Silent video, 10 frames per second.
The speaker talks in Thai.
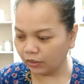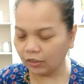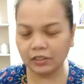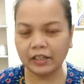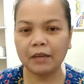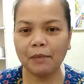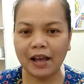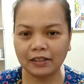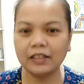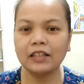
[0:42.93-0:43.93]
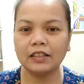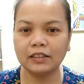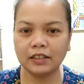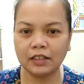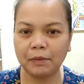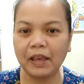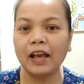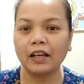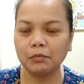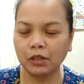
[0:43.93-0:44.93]
ก็คือ ใกล้ บ้าน เคย เคยไปหา
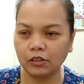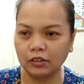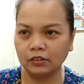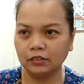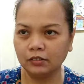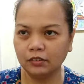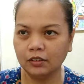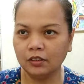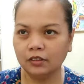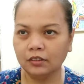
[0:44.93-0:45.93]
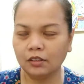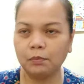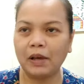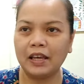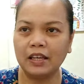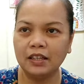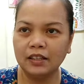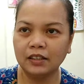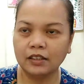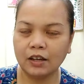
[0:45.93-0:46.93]
กันมาก่อนก็ไป
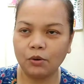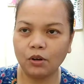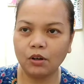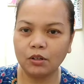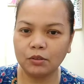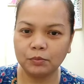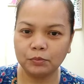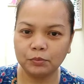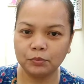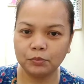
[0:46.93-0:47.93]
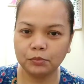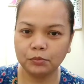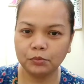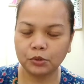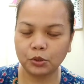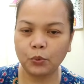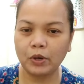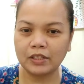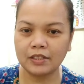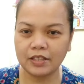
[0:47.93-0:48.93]
เขาก็ตรว
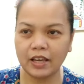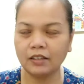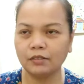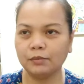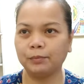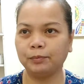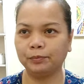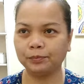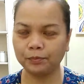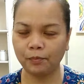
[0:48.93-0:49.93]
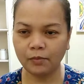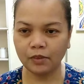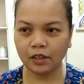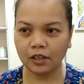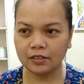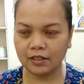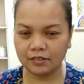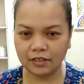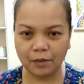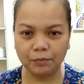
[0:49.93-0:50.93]
จเช็ค เสร็จ
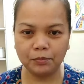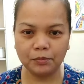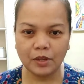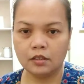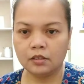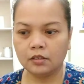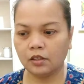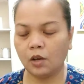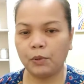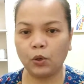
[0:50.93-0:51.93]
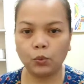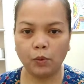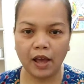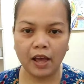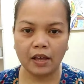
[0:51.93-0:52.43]
สับ ก็ปรากฏว่า